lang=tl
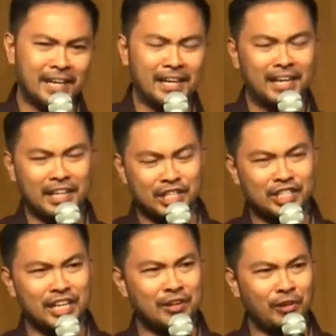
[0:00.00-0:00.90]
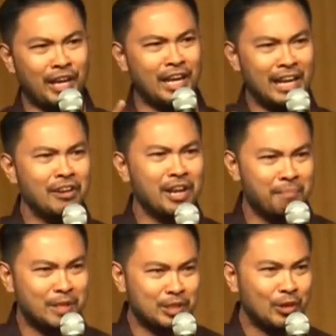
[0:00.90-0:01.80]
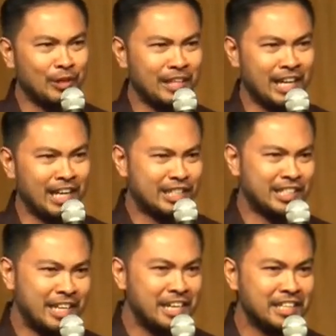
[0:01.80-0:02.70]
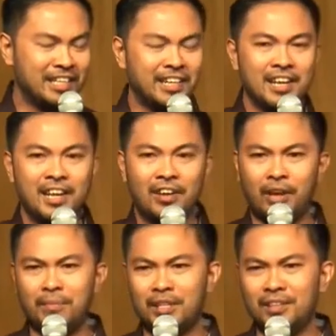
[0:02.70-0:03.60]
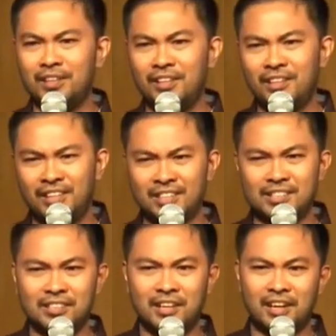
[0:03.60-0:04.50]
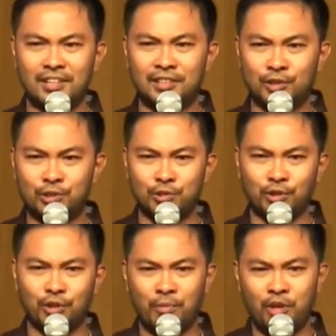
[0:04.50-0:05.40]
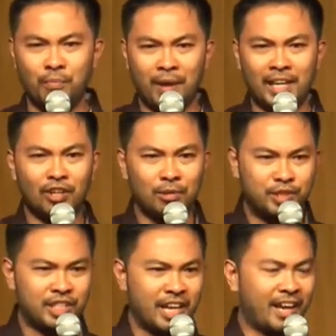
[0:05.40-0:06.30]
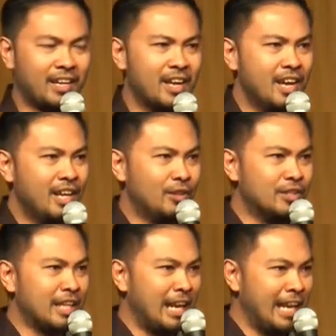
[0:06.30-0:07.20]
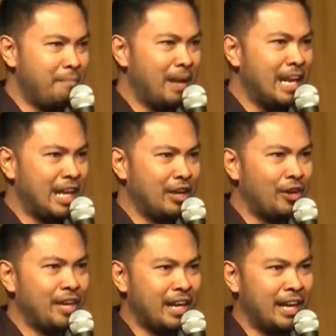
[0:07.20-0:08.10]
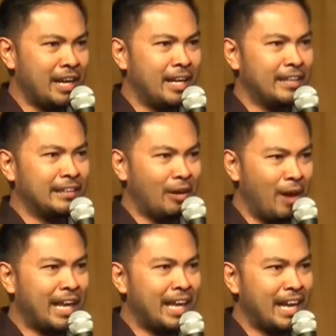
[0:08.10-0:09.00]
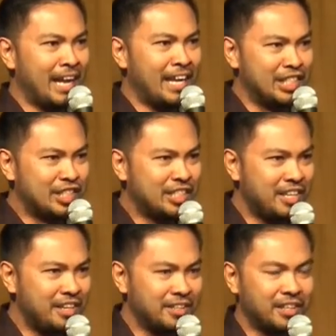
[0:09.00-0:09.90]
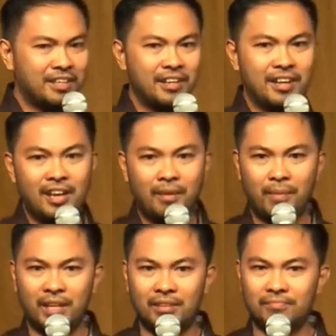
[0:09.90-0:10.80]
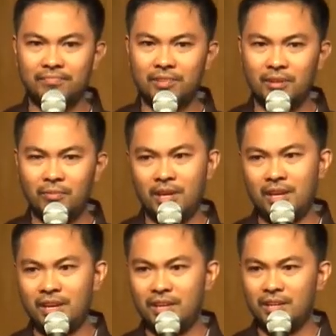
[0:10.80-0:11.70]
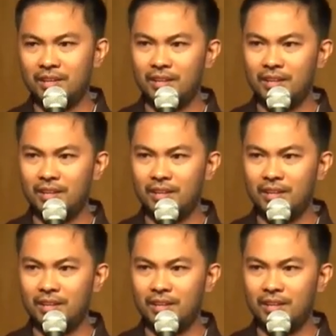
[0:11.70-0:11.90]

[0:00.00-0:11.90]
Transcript: ang Christian o kaya lalo na ang pastor na sinner. Okay, but that's the, the truth. You, you might object dun sa label na yon na tawagin ka na sinner, but we